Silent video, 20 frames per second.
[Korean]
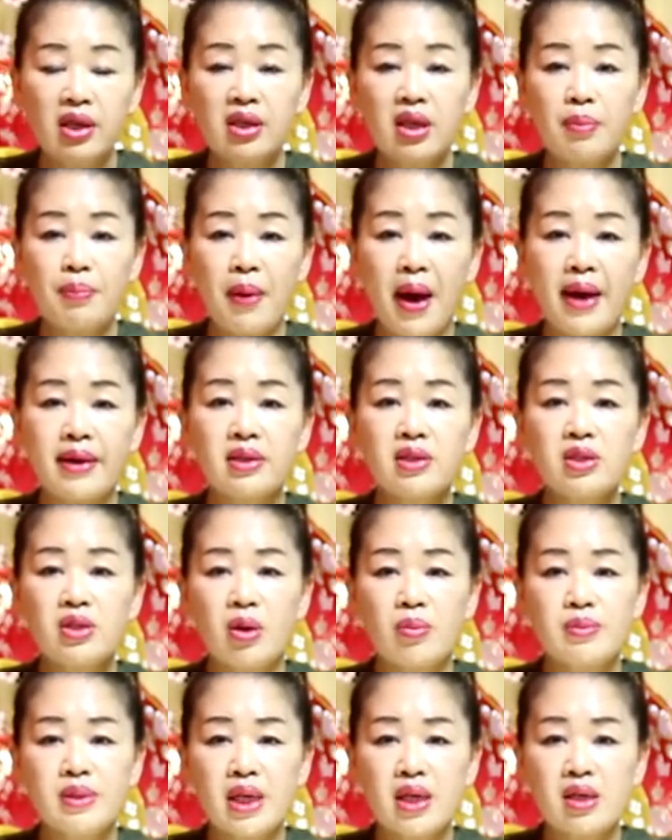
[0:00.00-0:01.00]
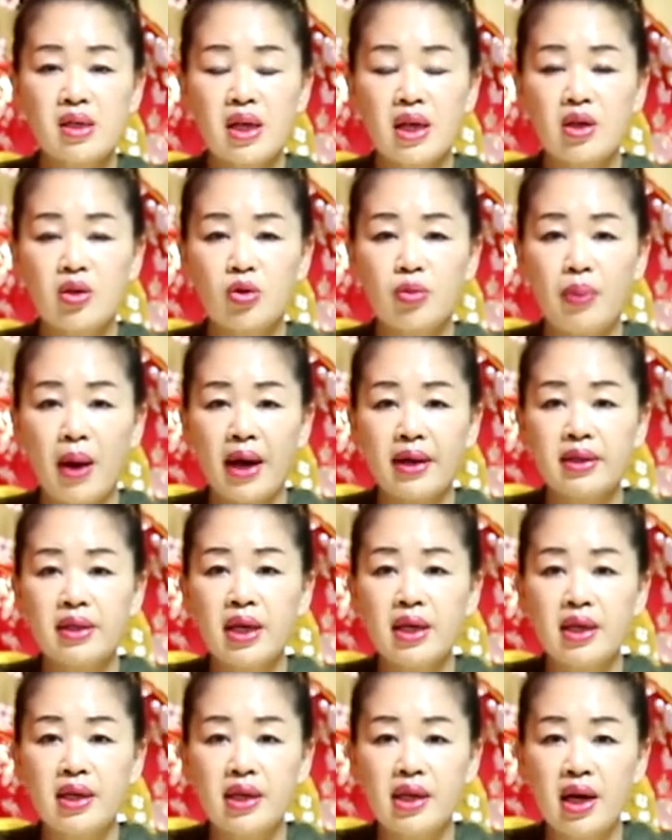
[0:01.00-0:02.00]
이렇게 바른 점사를 내리고 바르게
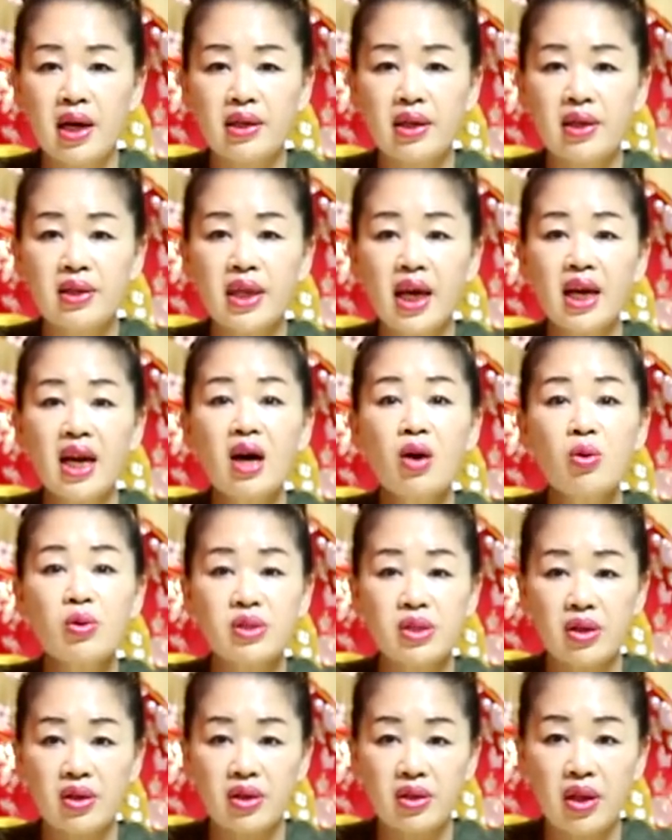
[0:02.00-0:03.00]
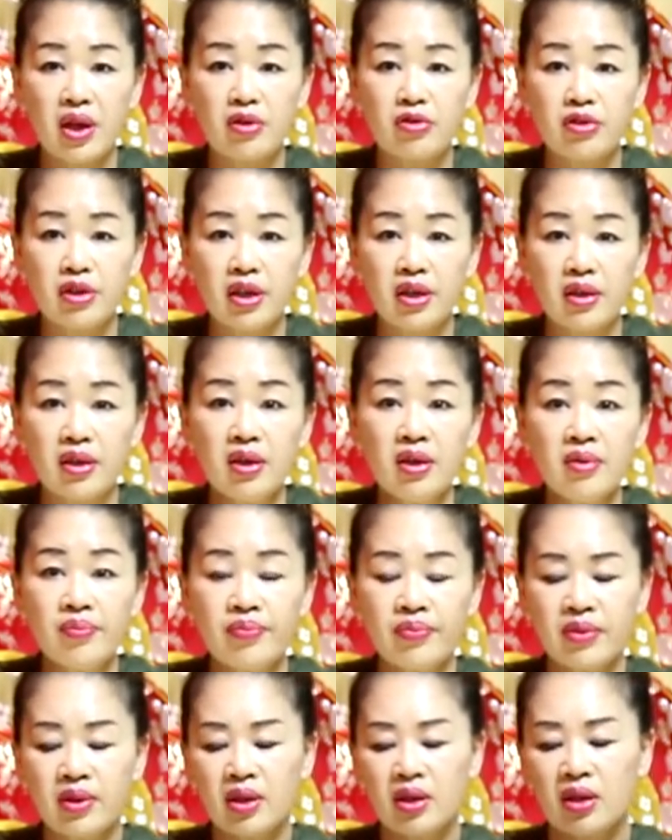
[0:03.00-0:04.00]
얘기를 할 땐 따라오셔야 되고요.
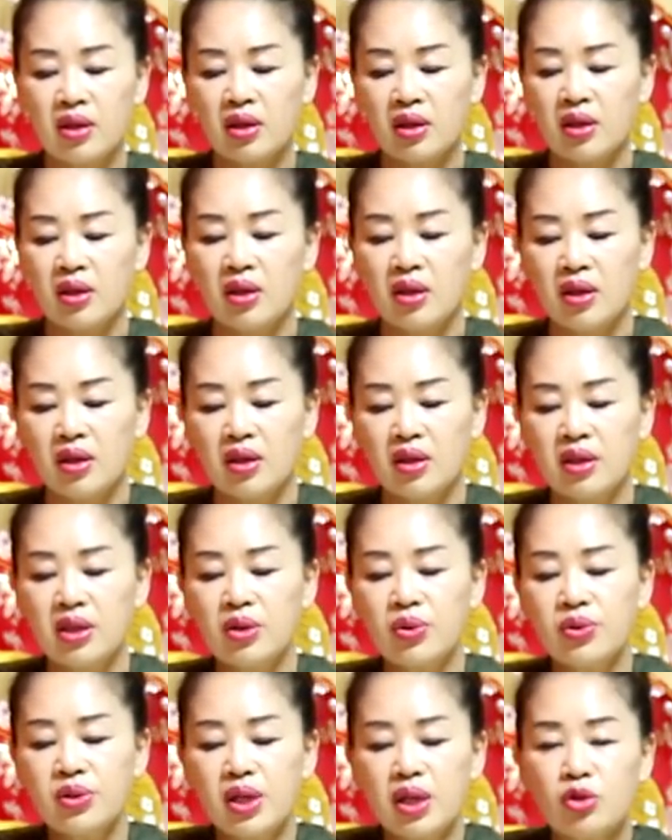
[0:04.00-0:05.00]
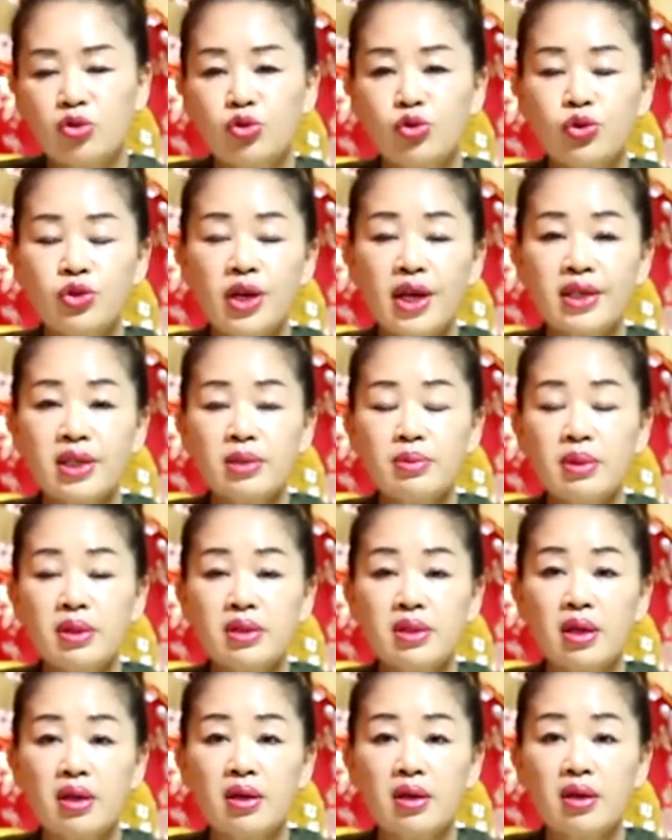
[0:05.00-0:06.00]
네. 그리고 이제
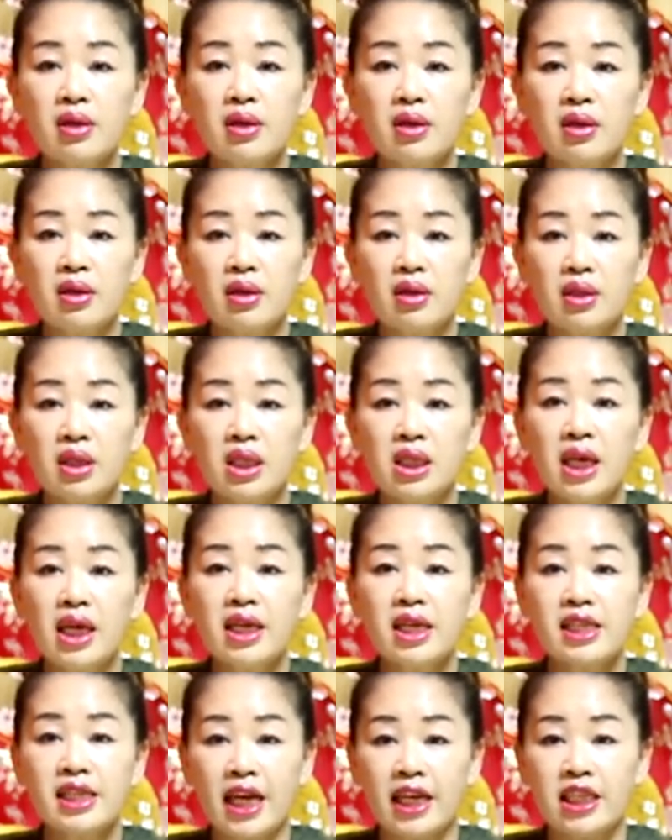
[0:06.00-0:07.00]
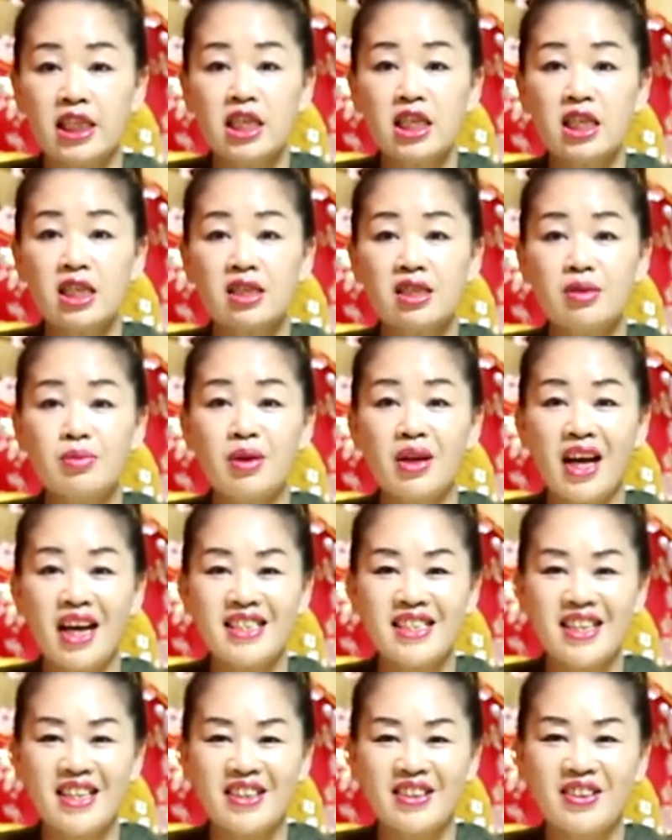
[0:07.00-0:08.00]
구술하시면서 기다릴 자신이 있으면
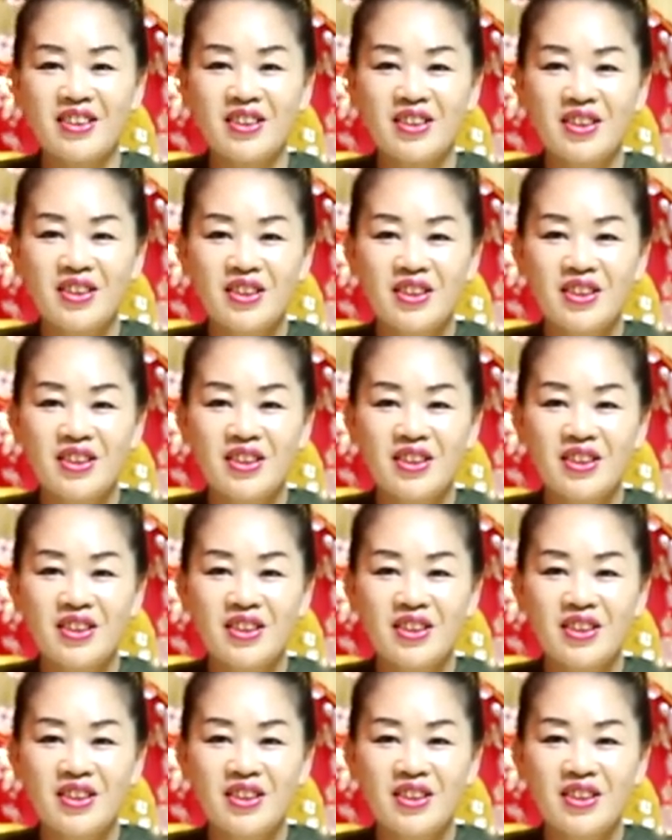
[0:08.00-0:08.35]
하세요.